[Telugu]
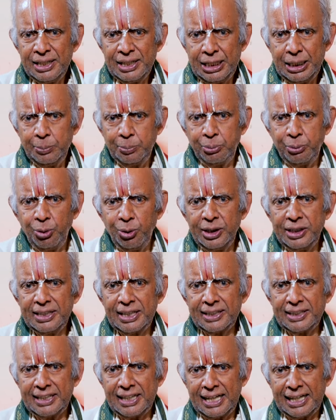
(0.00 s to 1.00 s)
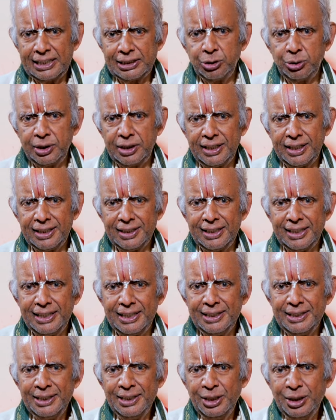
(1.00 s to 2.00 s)
ఈ పోయిన నగ దొరికేది
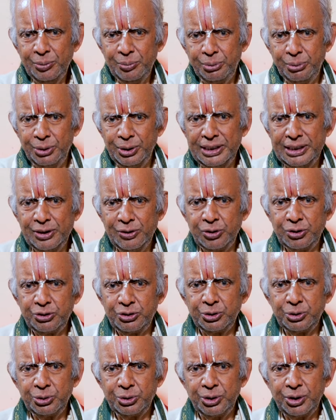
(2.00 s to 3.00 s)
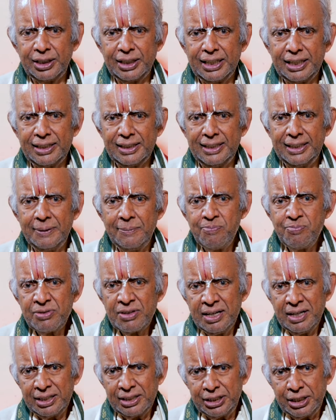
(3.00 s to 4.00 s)
పోయిన వస్తువు దొరికేది
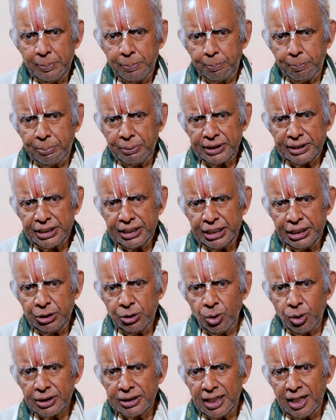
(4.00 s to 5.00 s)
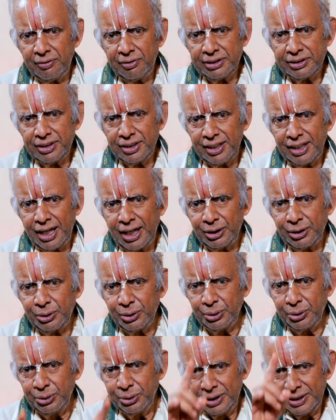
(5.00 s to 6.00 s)
ఇప్పటికీ గోదావరి
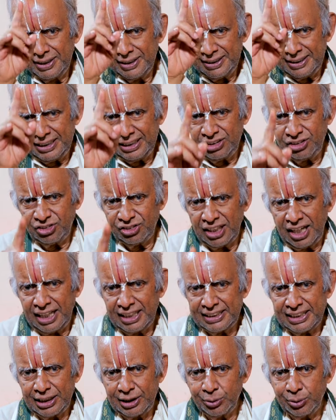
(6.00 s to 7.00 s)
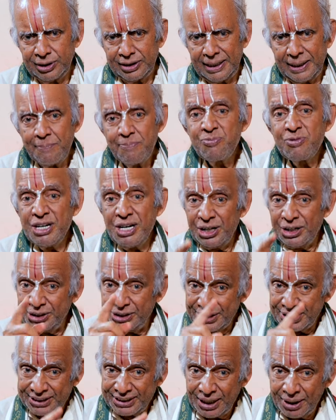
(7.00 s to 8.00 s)
జిల్లాల్లో ఈ సాధన ఉంది
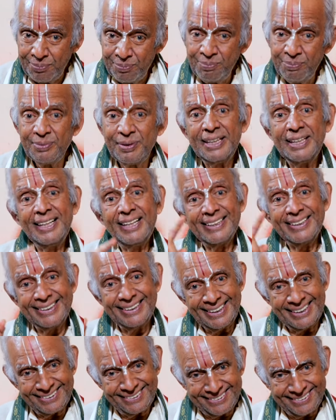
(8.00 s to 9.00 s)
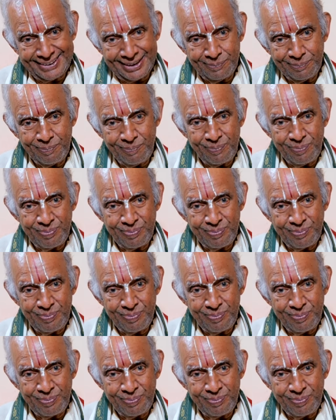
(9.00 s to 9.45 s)
హృతం నష్టం